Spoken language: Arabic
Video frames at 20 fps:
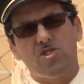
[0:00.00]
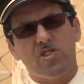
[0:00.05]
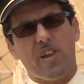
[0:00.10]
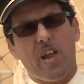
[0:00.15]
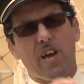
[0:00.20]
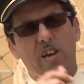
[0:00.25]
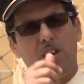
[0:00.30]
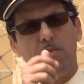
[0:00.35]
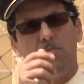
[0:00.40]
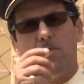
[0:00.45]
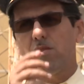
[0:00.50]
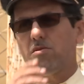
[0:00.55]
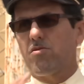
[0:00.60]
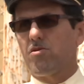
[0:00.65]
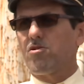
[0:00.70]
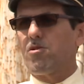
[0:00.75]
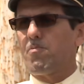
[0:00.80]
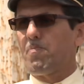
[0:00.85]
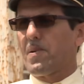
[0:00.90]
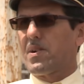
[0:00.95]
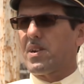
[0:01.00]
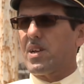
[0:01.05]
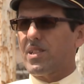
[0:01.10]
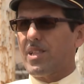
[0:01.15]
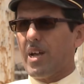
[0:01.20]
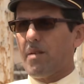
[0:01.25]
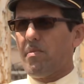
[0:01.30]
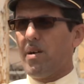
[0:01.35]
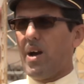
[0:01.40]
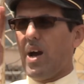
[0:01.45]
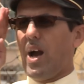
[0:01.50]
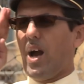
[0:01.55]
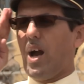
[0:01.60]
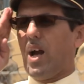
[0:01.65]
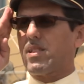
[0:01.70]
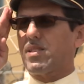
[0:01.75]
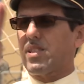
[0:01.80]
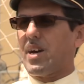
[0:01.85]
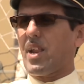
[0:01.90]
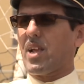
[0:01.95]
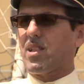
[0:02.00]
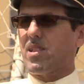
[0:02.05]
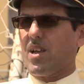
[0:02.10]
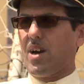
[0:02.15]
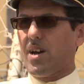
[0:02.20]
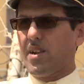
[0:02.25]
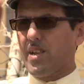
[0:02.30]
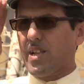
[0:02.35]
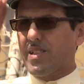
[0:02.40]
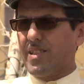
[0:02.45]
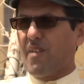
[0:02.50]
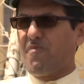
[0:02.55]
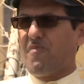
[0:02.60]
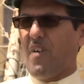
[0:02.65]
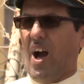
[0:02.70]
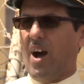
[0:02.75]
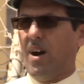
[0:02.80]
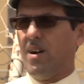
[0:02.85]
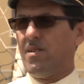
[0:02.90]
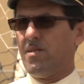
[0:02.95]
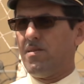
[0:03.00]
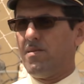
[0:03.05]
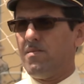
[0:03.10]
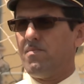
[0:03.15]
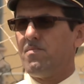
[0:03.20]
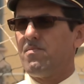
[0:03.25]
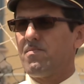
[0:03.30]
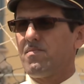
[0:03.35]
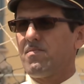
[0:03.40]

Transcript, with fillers: شيء راكي ما نقولوا بالنظام آه، حضرت نظفات صحيت صحيت